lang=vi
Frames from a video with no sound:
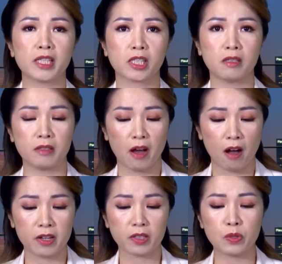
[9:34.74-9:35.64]
thời sự
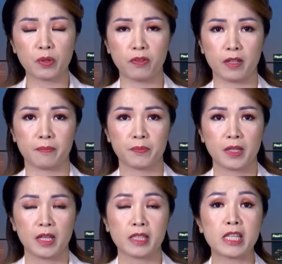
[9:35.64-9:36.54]
đó đó thưa quý vị,
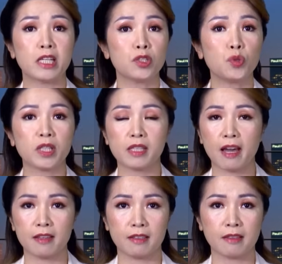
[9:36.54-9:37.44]
thì những chuyên
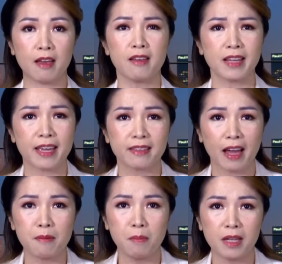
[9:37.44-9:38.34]
gia y tế ngay
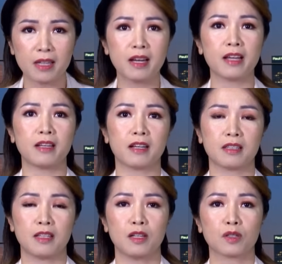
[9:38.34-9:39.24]
tại Mỹ đây nè,
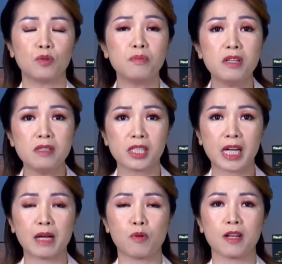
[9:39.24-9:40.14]
cũng đưa
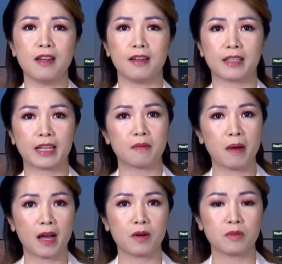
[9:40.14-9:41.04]
ra một cái lời cảnh
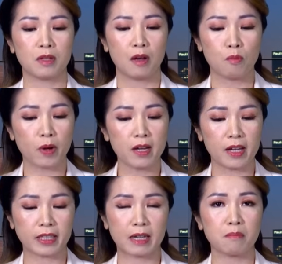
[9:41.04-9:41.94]
báo một cái
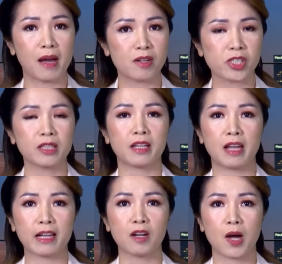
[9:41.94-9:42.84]
lời cảnh báo rất là
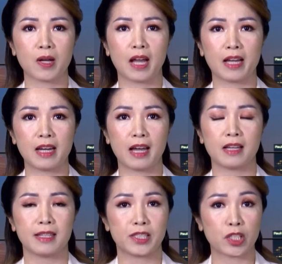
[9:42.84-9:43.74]
đáng lo ngại
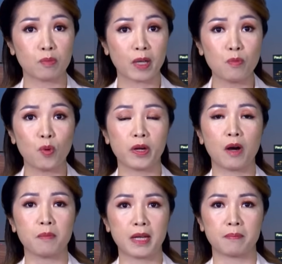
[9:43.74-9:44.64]
là trong cái mùa
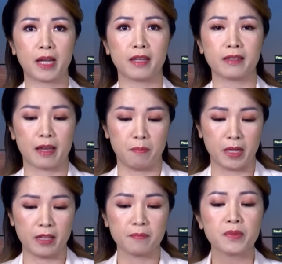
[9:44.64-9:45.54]
đông năm nay tại
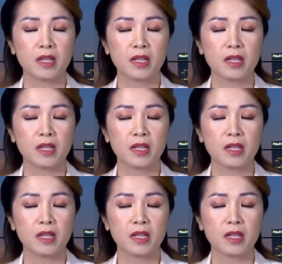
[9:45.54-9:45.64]
Mỹ